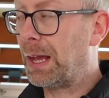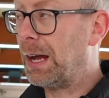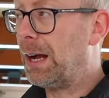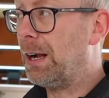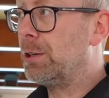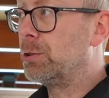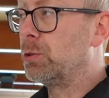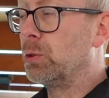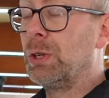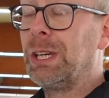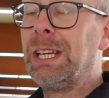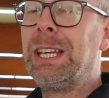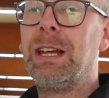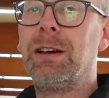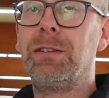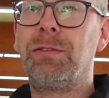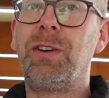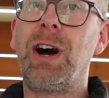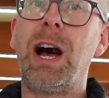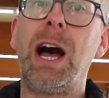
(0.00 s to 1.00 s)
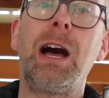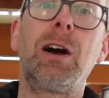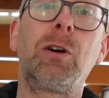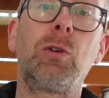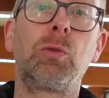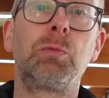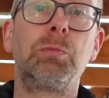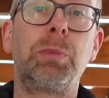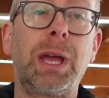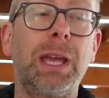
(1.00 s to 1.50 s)
Also in
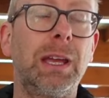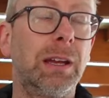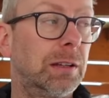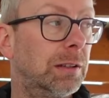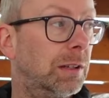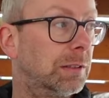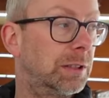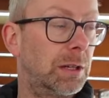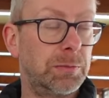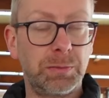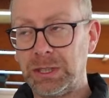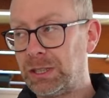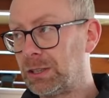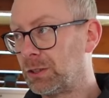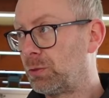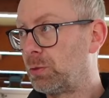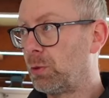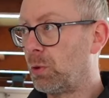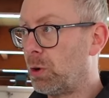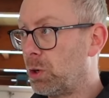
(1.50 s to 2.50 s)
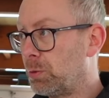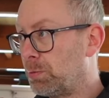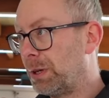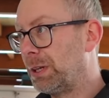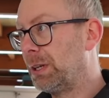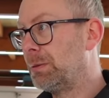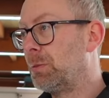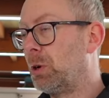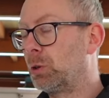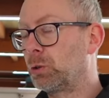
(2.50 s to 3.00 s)
Erfahrung bringen, das habe ich jetzt für euch
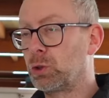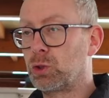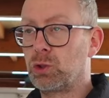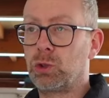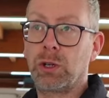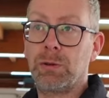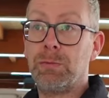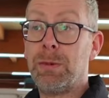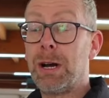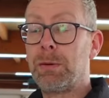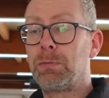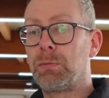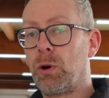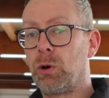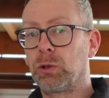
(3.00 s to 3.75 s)
bei dem Auto schon gemacht,